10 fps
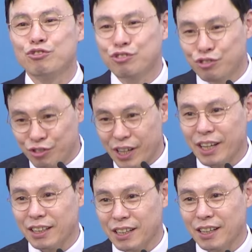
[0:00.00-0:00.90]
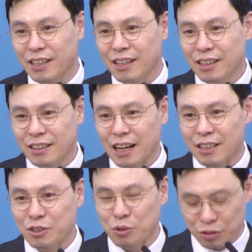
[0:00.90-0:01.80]
누구에게나
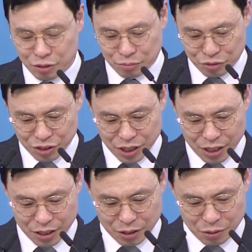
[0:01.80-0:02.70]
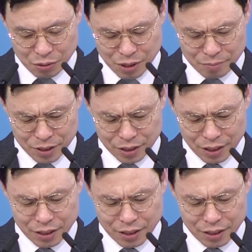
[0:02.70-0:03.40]
닥쳐오는 문제이기도 합니다.